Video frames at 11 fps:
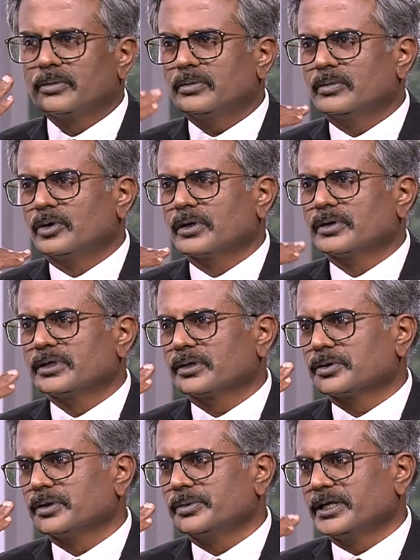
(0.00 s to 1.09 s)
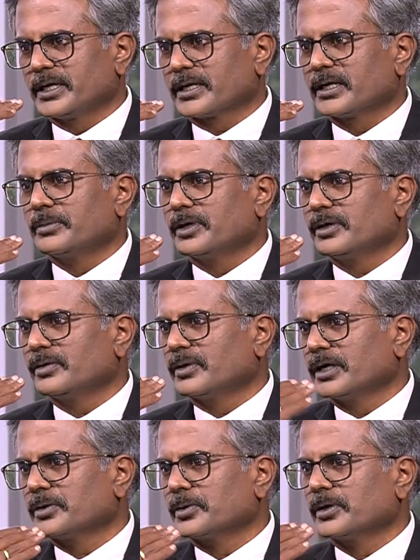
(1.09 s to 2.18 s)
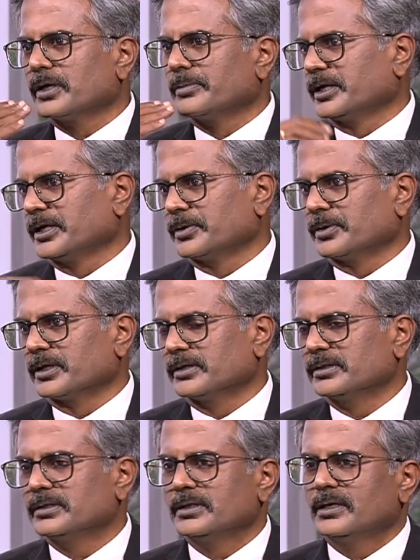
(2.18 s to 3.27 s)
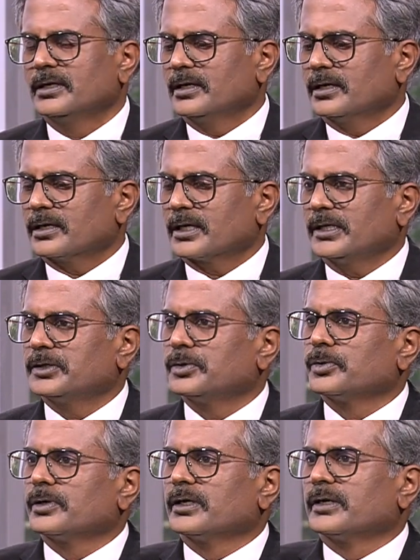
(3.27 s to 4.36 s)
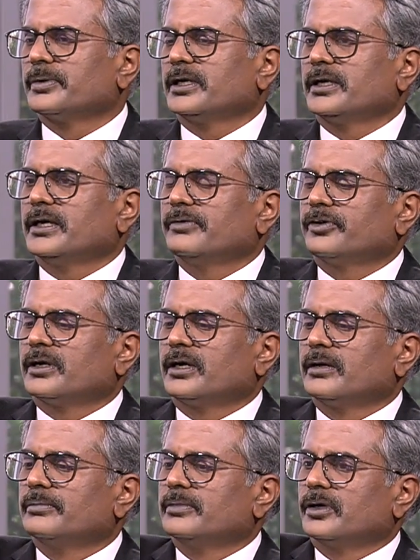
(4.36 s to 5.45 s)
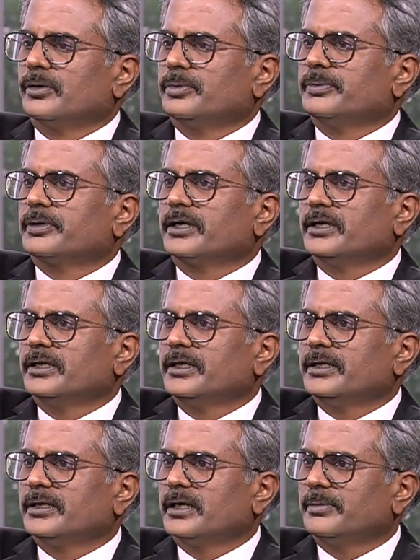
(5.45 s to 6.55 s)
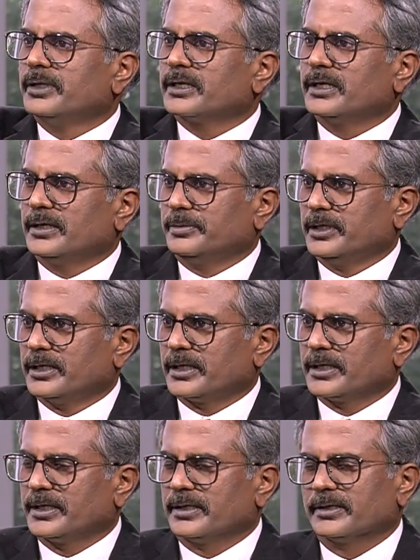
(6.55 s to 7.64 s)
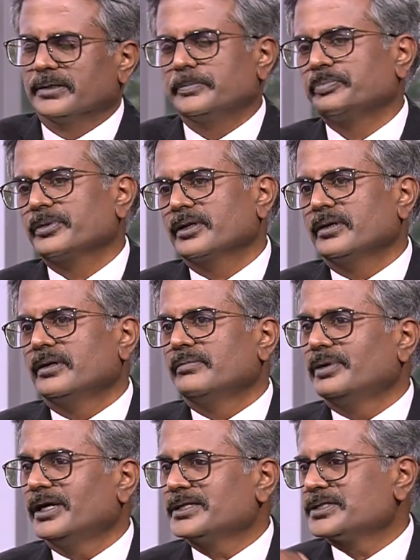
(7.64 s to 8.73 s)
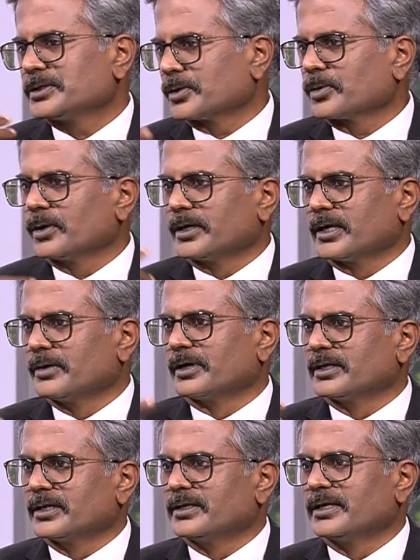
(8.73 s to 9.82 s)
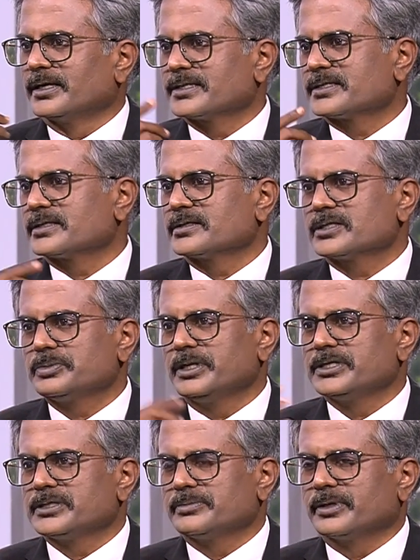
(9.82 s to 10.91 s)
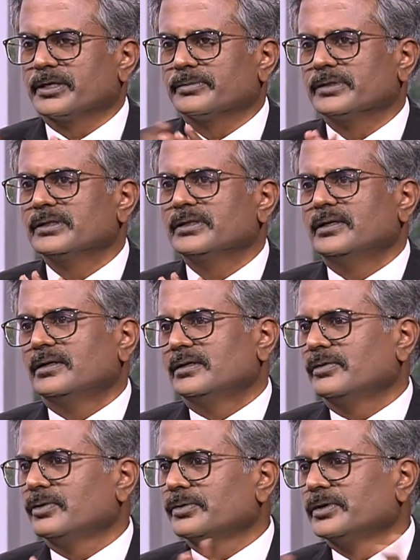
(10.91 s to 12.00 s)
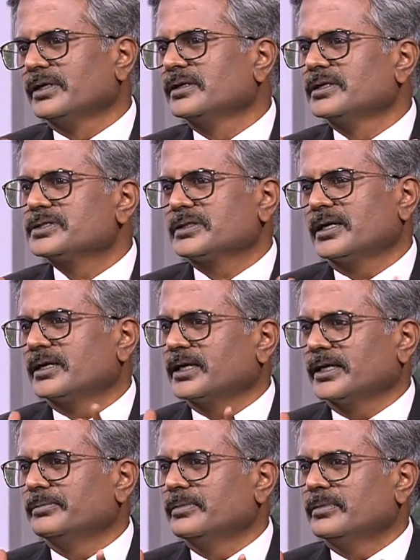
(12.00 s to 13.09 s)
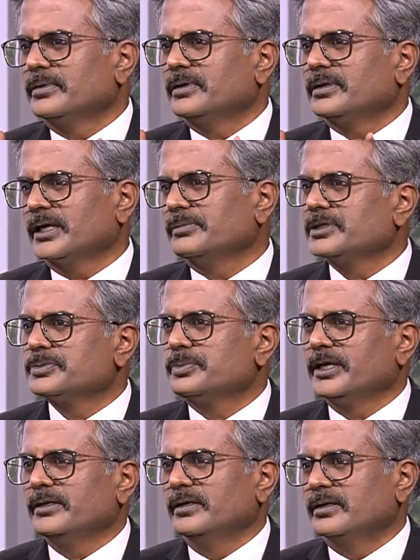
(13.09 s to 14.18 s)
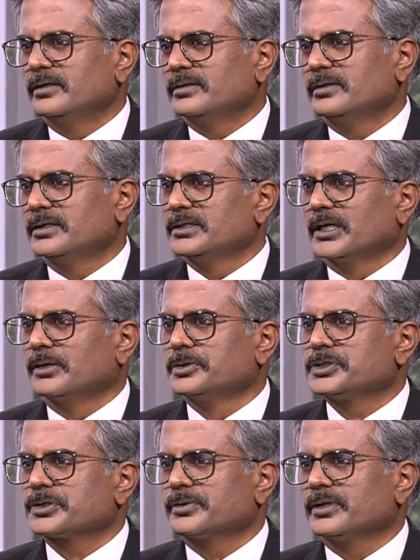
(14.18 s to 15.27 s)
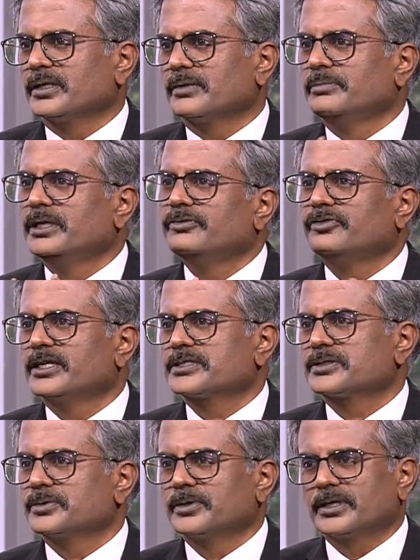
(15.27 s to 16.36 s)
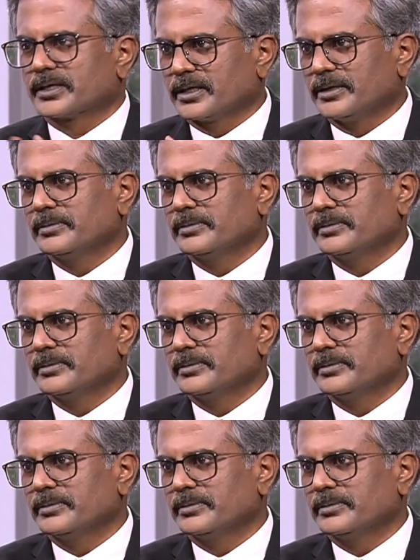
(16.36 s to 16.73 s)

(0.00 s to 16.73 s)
முகம் வந்து கொஞ்சம் அப்படி இறங்கின மாதிரியோ வாய் கோணின மாதிரியோ வருது கையை தூக்குங்க அப்படின்னா ஏ ஃபார் ஆம் ட்ராப் இப்போ கையை நீட்டினா அப்படி கை எப்படி இறங்கிடுறது பேச்சில் குளறல் வருது அதுதான் எஸ் ஸ்பீச் இம்பேர்மெண்ட் இவ்வளவும் இருந்துருச்சுன்னா டைம் டைம் இஸ் பிரெயின் இது ஞாபகம் வச்சுக்க வேண்டியது தான் பி ஃபாஸ்ட்னு ஒரு அக்ரனிம்